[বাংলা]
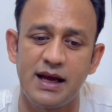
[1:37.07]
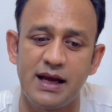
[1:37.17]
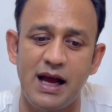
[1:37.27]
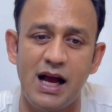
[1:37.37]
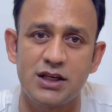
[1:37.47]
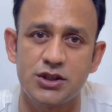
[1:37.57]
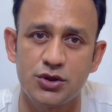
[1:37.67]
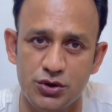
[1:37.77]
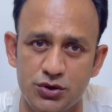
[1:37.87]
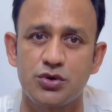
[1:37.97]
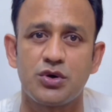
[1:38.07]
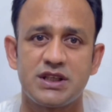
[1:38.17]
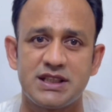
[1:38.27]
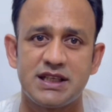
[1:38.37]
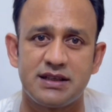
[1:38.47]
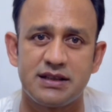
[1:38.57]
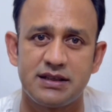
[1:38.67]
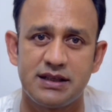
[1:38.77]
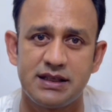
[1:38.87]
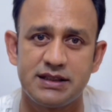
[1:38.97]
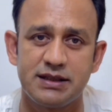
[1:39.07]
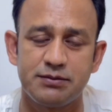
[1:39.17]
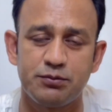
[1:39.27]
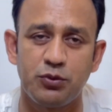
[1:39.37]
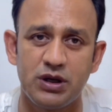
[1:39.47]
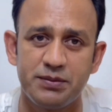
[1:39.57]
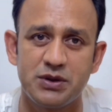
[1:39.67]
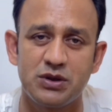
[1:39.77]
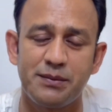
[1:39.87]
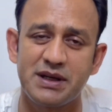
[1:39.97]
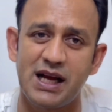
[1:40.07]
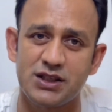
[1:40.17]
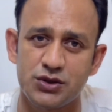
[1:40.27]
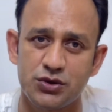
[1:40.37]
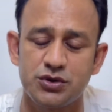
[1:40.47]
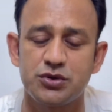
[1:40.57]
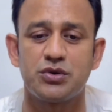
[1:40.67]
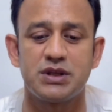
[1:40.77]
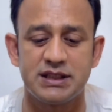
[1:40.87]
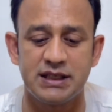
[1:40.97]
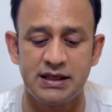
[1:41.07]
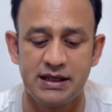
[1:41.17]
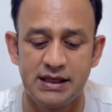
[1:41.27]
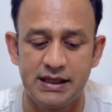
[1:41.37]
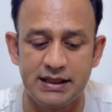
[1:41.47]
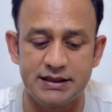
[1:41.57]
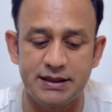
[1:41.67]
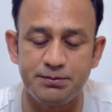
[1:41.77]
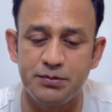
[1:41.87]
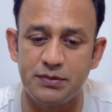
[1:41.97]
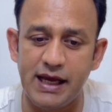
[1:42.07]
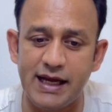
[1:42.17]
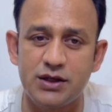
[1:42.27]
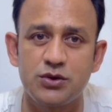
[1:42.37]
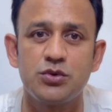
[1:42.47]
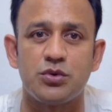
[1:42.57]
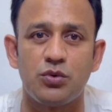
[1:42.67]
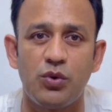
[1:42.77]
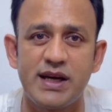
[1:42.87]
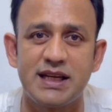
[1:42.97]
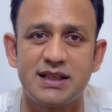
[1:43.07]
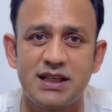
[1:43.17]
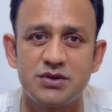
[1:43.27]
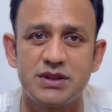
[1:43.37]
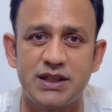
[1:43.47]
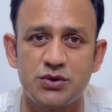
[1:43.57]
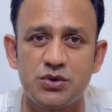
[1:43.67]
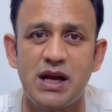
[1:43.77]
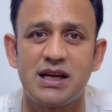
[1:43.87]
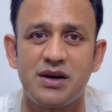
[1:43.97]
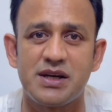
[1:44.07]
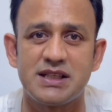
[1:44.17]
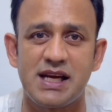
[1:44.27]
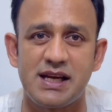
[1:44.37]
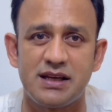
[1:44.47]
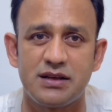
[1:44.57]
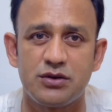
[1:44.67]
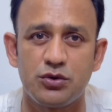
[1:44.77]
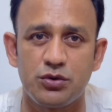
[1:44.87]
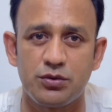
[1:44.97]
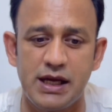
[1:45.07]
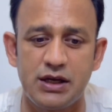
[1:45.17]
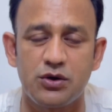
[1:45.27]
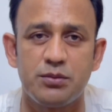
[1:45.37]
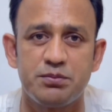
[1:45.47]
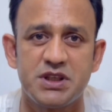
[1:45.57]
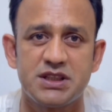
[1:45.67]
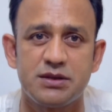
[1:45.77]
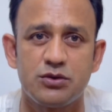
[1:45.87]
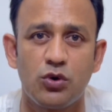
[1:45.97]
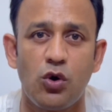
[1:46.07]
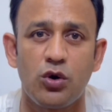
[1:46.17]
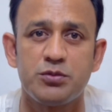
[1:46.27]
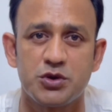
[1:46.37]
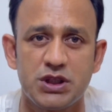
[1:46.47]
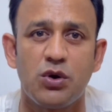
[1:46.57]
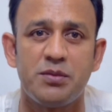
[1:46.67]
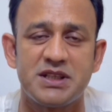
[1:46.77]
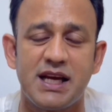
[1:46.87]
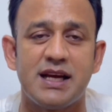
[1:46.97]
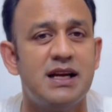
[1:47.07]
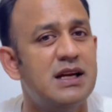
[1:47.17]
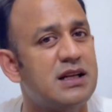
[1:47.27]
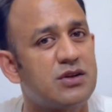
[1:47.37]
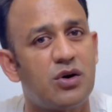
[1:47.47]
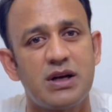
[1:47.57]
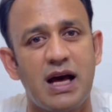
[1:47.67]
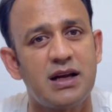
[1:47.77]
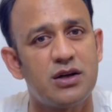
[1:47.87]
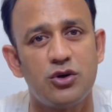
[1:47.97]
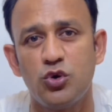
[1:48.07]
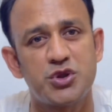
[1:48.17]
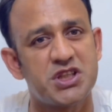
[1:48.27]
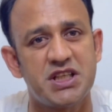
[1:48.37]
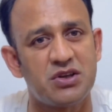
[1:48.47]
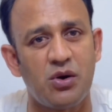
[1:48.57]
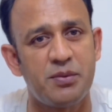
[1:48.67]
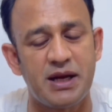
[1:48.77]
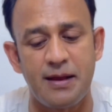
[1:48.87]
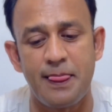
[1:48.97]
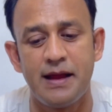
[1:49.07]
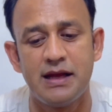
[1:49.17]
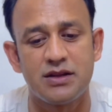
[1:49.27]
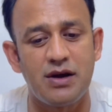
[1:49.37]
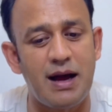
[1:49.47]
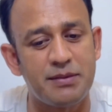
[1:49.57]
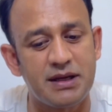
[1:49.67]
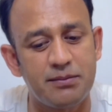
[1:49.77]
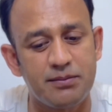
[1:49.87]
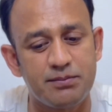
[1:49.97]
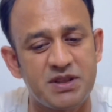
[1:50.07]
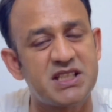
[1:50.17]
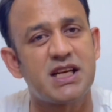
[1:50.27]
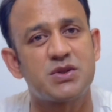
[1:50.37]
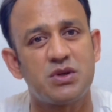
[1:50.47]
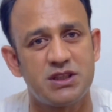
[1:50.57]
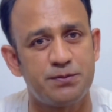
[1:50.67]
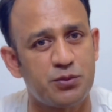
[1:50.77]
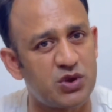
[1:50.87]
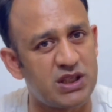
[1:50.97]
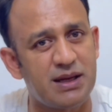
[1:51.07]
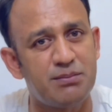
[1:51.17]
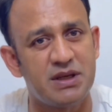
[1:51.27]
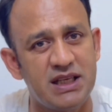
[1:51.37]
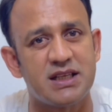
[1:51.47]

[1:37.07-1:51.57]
আশ্বস্ত করেছেন যে পল্লী বিদ্যুৎ আমাকে আশ্বস্ত করেছেন যে একটু ওয়েদারটা যদি একটু ঠান্ডা হয়ে যায় এইরকম বৃষ্টি গরম যদি কমে যায় তখন আর লোডশেডিং হবে না তো আমি বিশ্বাস করি যে প্রতিটা মিনিট